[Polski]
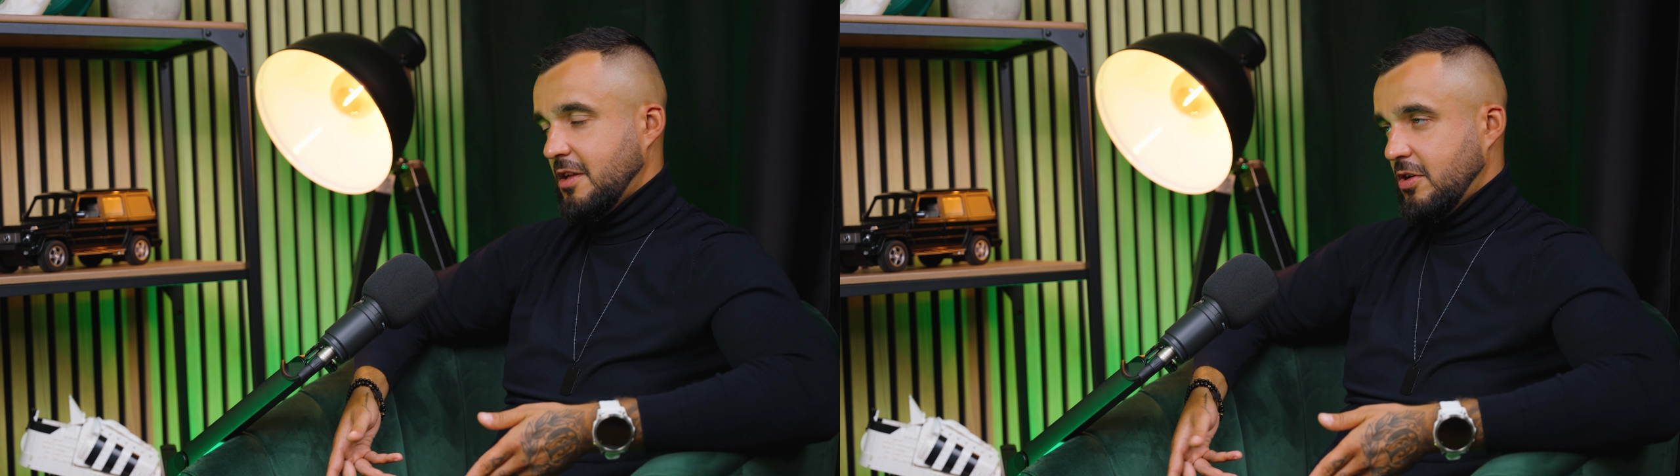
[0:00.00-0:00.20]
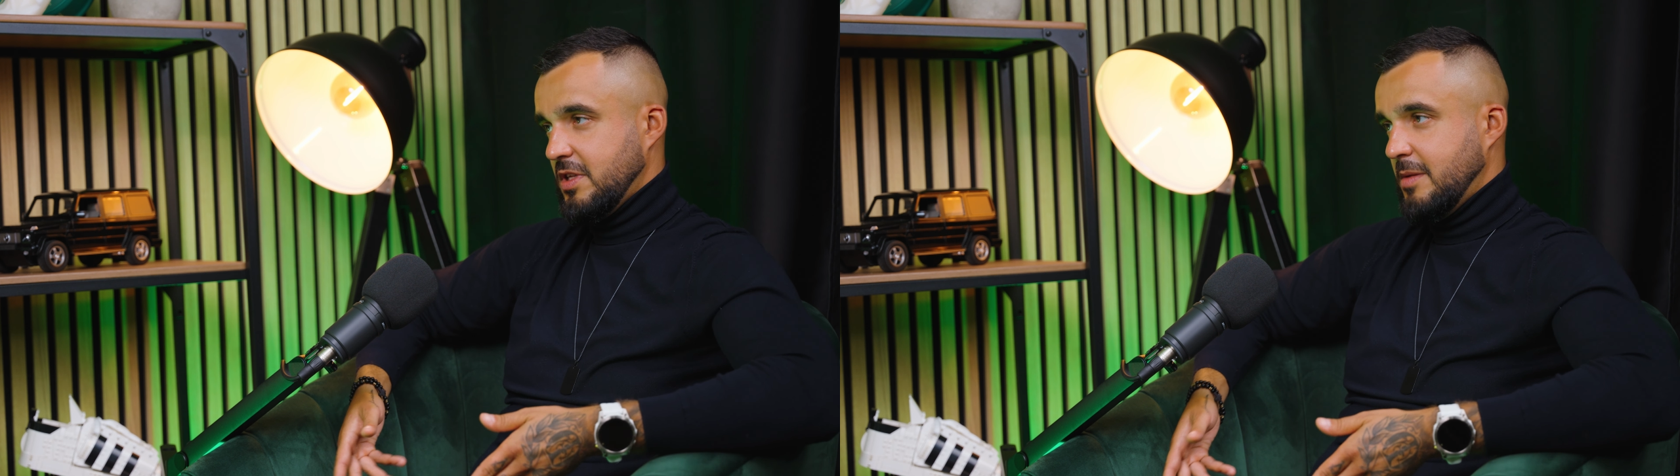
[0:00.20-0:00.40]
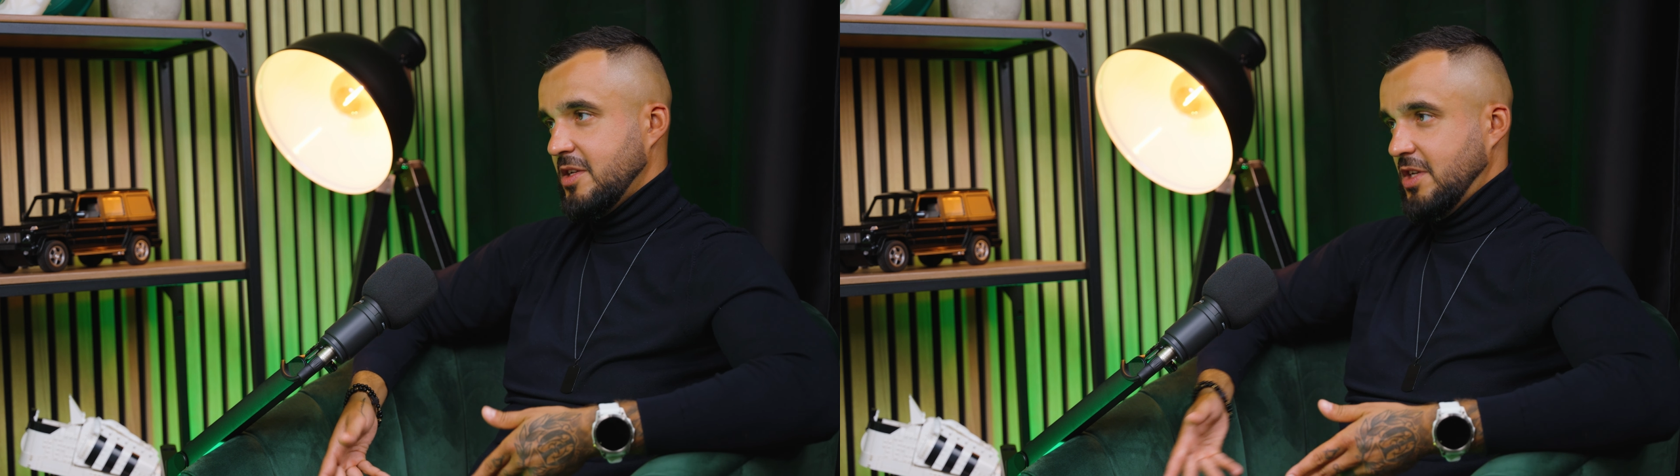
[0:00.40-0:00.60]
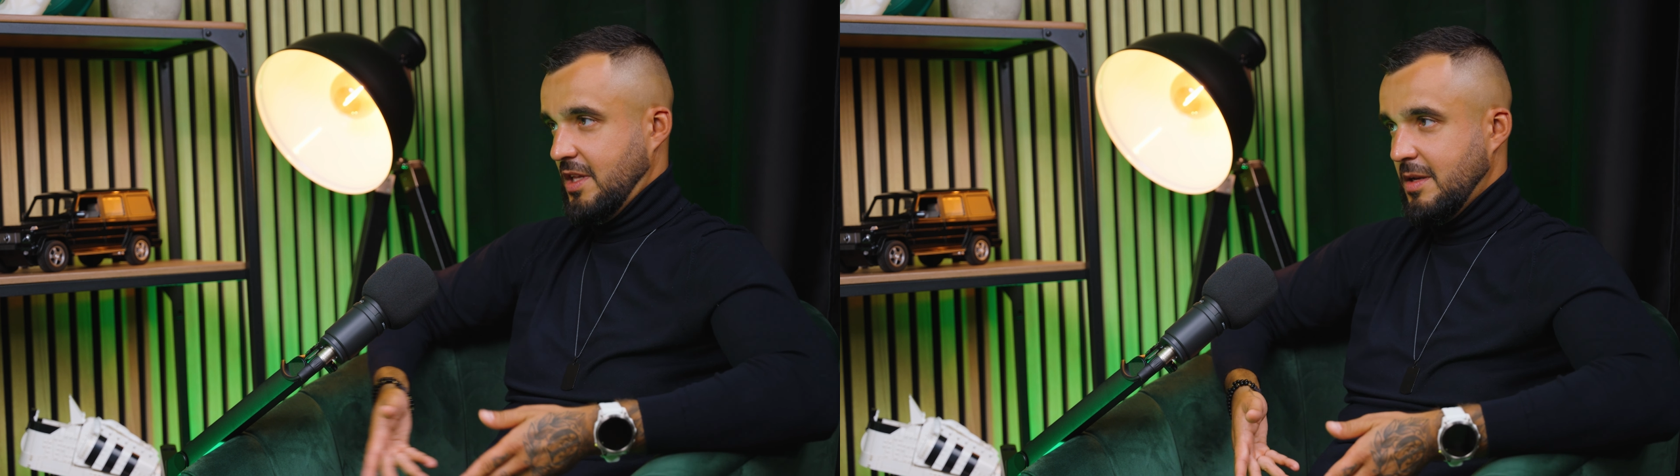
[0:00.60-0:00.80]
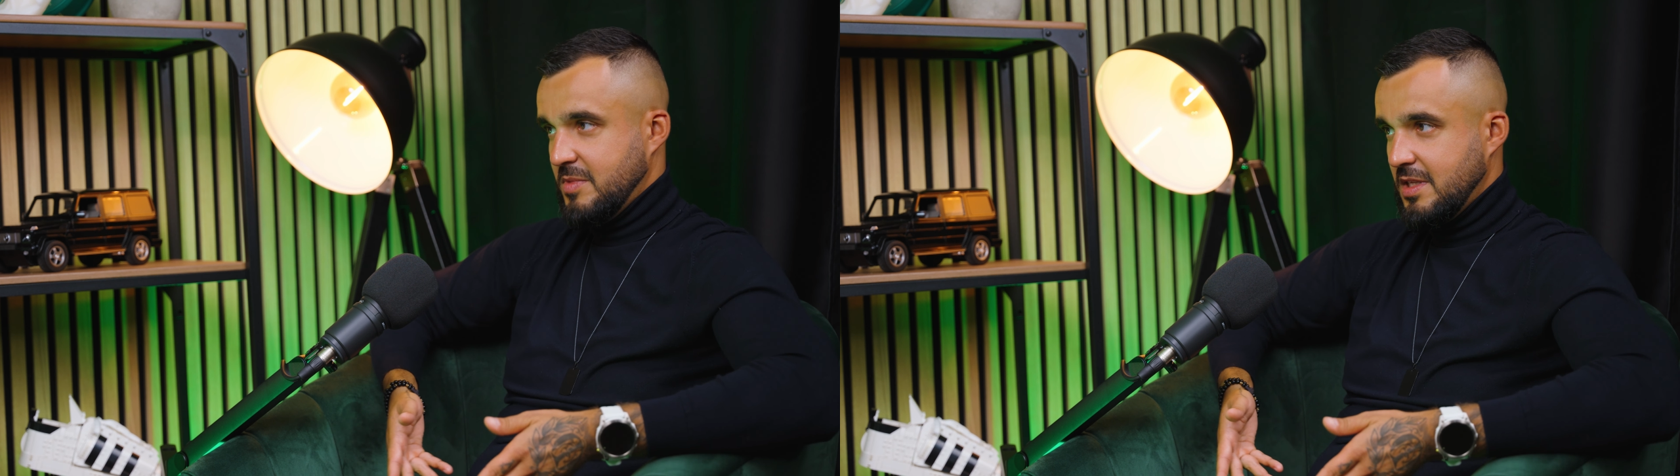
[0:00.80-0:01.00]
tego odebrać, a
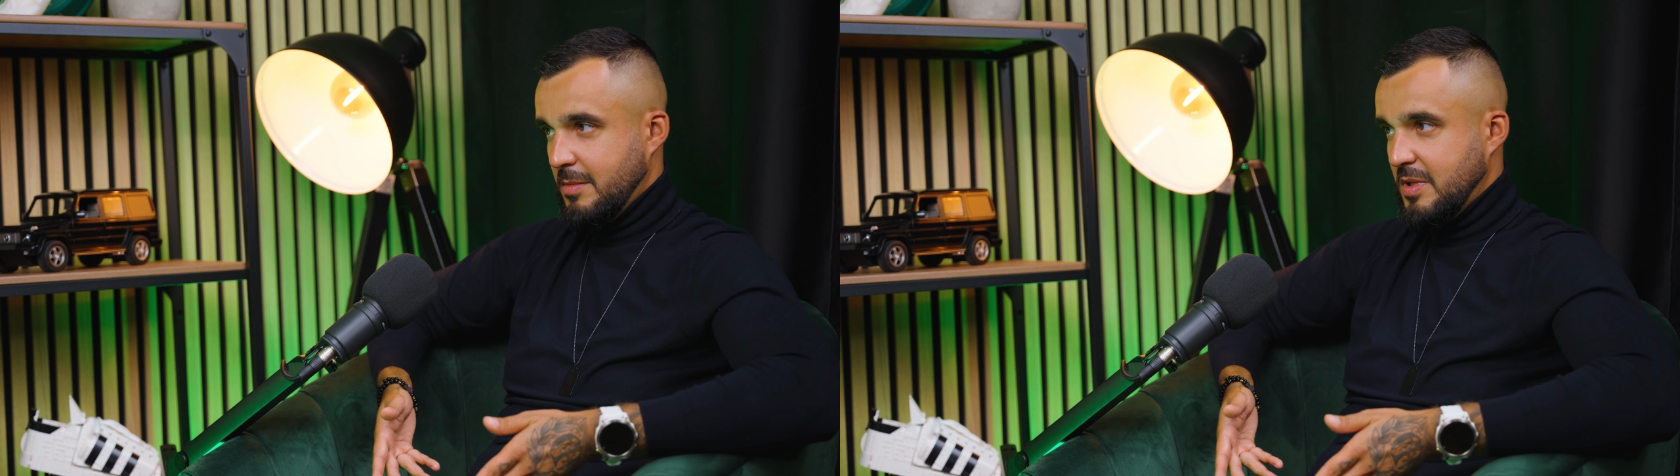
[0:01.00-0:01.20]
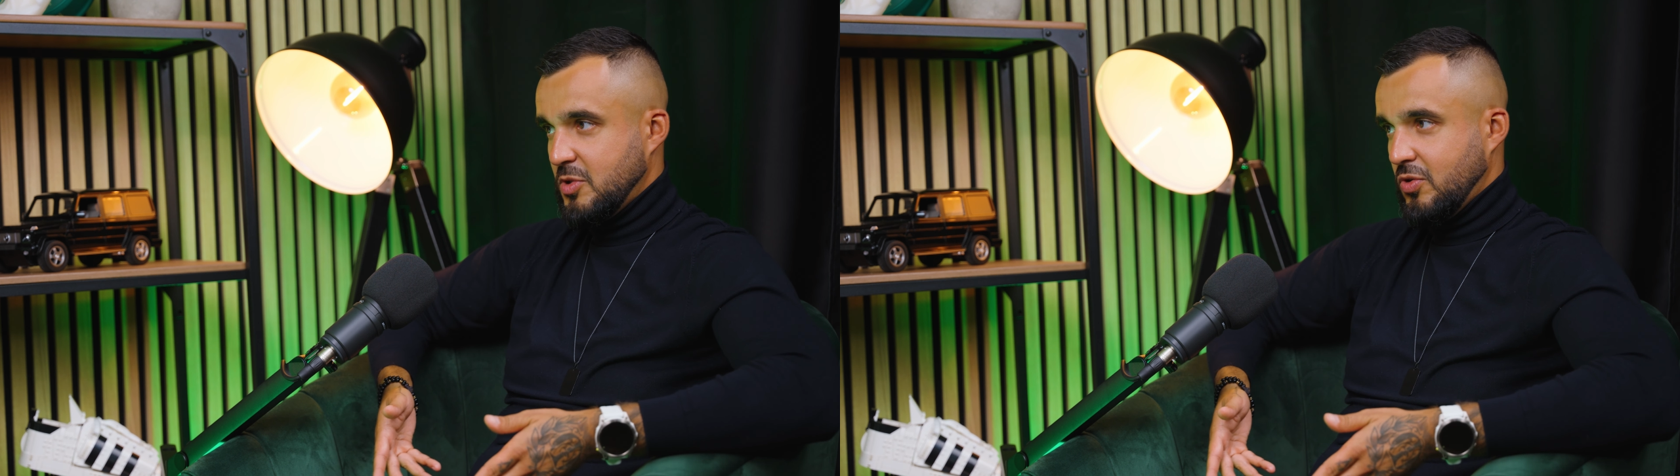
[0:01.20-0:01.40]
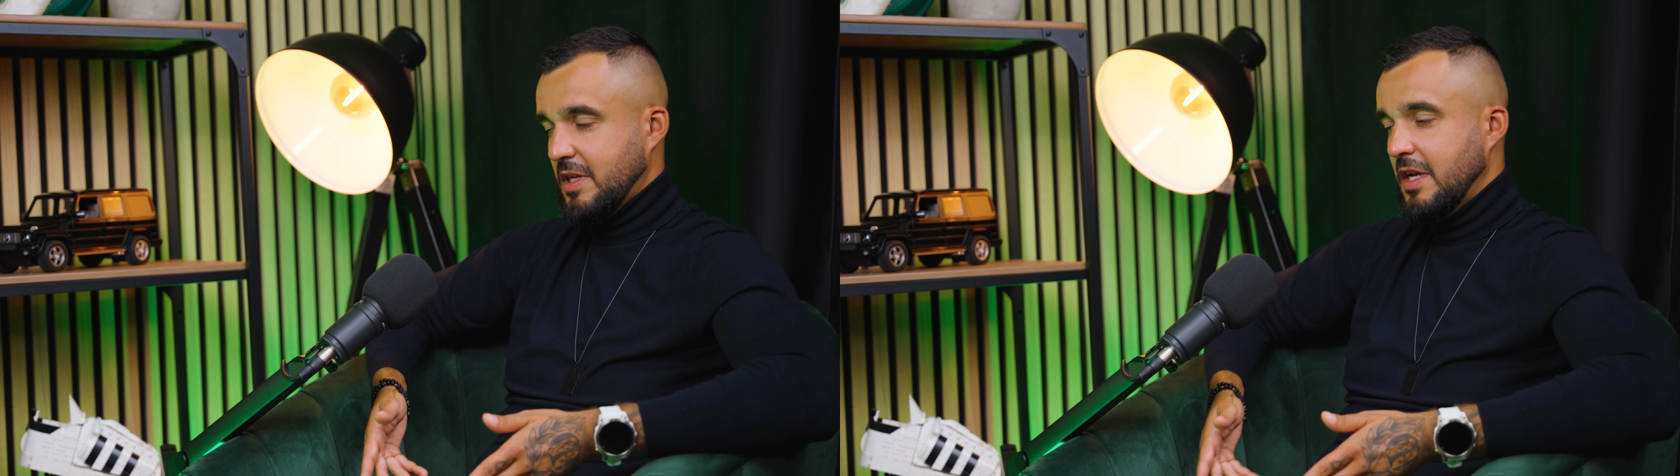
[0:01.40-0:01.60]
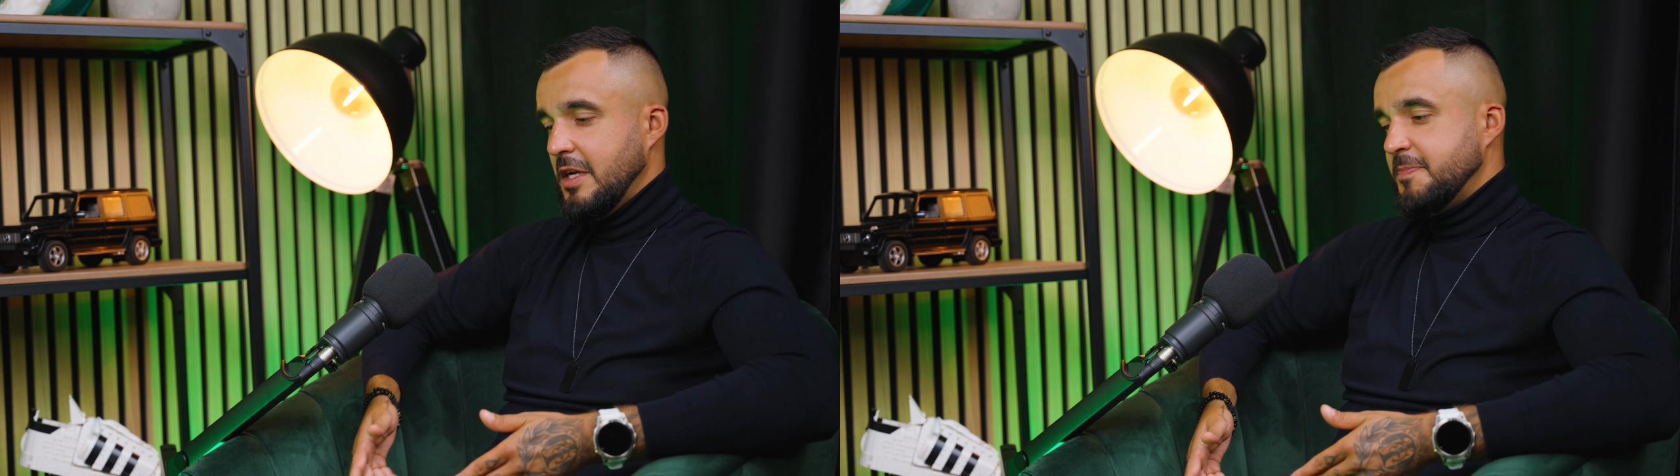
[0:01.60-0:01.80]
najemcy nam na przykład